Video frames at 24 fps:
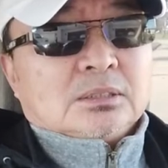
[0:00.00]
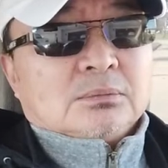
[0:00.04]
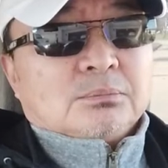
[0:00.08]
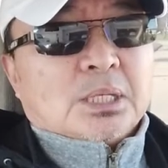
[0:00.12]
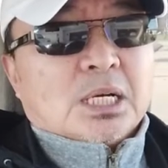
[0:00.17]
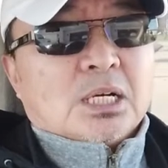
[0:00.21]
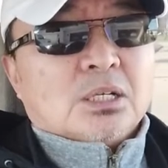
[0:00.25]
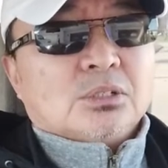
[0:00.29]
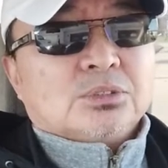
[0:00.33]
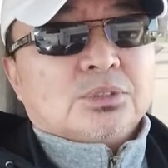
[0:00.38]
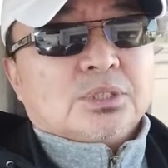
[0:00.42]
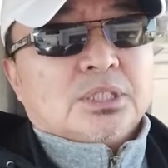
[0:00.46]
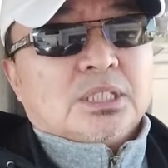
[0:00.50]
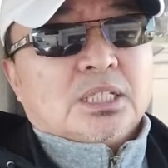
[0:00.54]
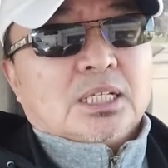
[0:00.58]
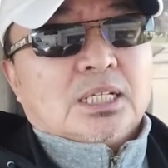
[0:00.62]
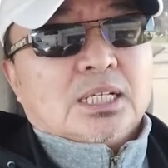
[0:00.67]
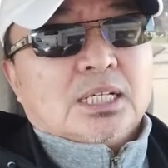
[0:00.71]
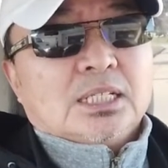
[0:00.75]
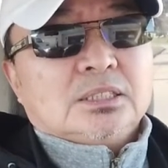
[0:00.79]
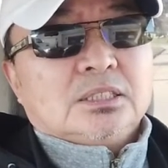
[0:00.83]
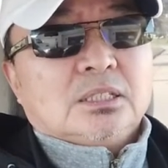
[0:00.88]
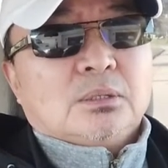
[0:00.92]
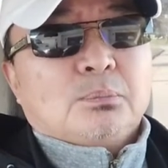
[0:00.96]
办公人员的
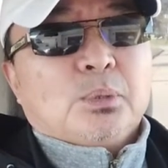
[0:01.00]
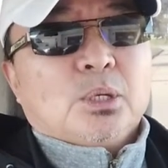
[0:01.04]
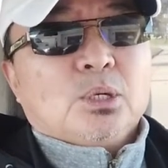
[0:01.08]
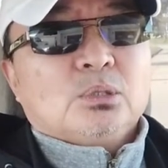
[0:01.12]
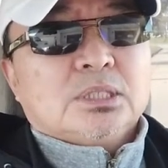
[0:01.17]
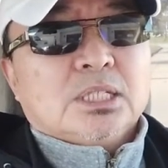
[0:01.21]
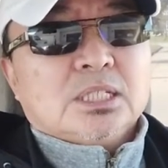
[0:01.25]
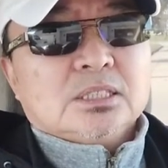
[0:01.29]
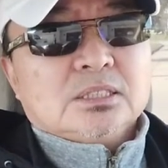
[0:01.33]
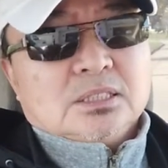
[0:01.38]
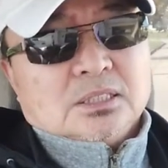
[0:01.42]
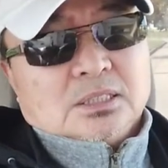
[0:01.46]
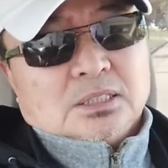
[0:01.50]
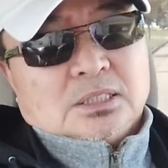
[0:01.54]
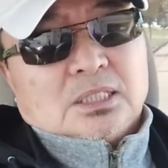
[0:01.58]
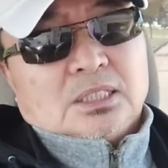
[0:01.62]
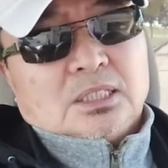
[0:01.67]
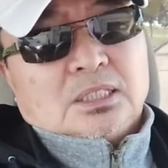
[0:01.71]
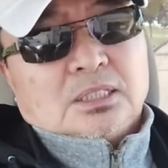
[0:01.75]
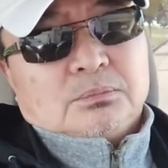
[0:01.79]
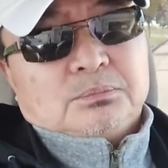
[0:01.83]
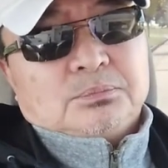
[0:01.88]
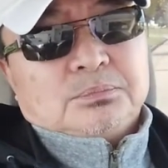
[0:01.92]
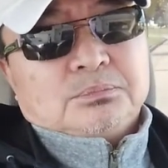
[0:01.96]
开销，包括他自个儿
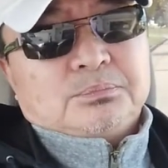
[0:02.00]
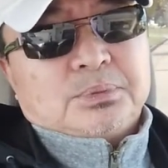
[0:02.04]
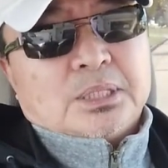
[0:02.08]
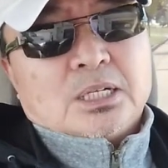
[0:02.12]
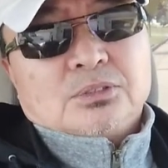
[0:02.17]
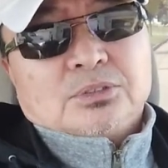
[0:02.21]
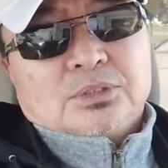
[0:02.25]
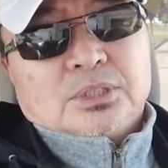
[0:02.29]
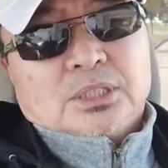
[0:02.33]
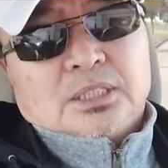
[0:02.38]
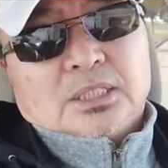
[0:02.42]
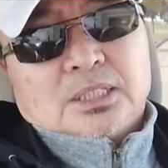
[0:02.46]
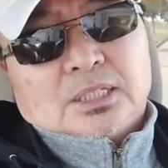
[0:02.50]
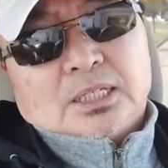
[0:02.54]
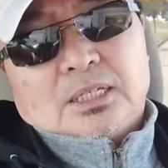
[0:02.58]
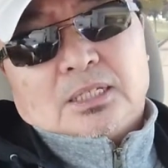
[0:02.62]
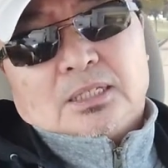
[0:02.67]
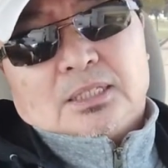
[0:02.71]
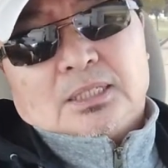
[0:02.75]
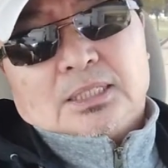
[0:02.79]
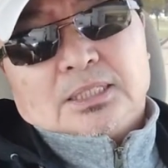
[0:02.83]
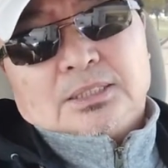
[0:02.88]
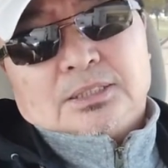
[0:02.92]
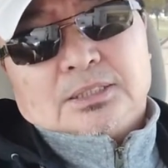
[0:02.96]
的办公人员的开
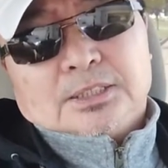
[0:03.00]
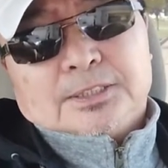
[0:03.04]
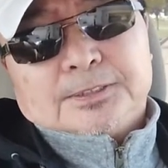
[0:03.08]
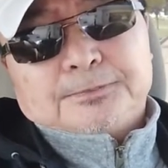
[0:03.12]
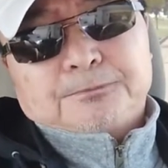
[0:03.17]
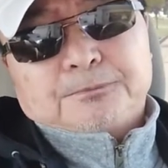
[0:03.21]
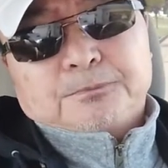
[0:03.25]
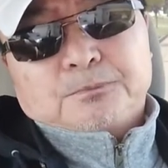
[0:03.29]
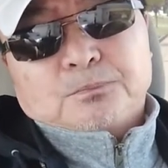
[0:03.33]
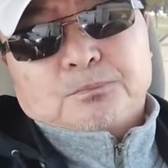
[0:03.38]
开销。